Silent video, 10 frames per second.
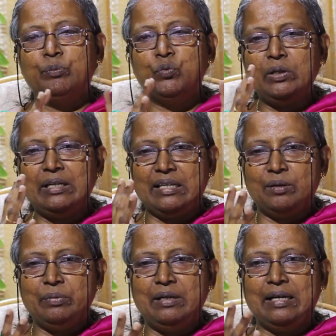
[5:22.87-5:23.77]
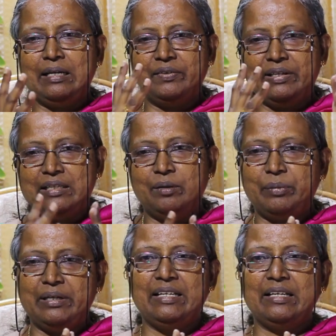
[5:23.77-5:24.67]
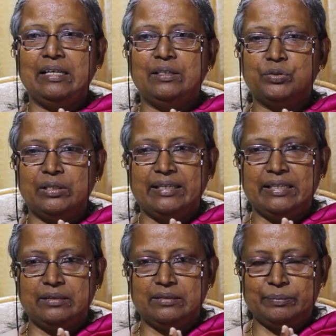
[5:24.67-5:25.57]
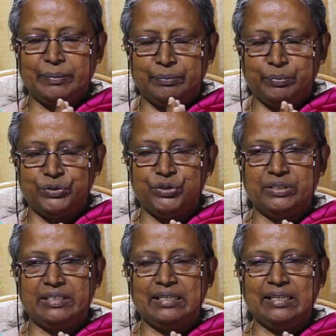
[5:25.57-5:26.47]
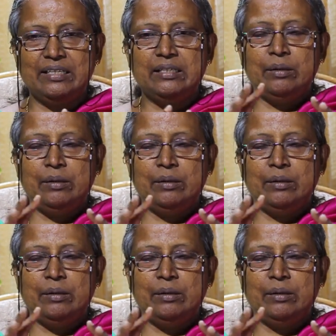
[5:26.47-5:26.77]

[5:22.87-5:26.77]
மூளை நரம்பில் ஆண்டவன் எதில் பண்ணியிருக்கிறான்னு சொல்லி கே பேர் புரிஞ்சுக்கிட்டிங்கன்னா